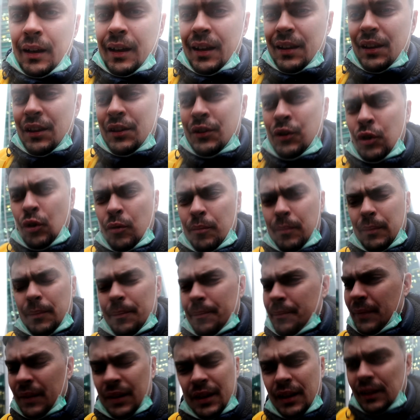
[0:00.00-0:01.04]
А идем,
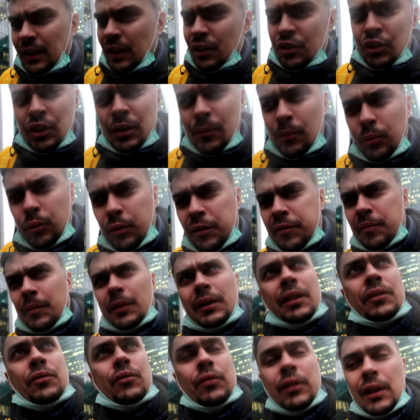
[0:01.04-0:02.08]
я даже не буду
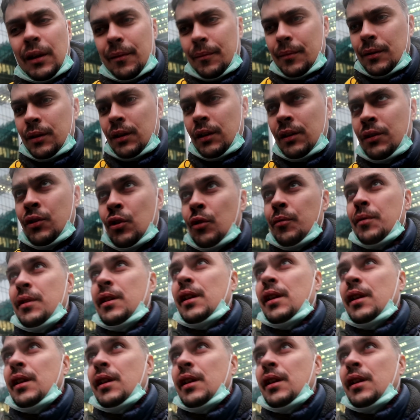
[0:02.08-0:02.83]
смотреть, куда мы идем.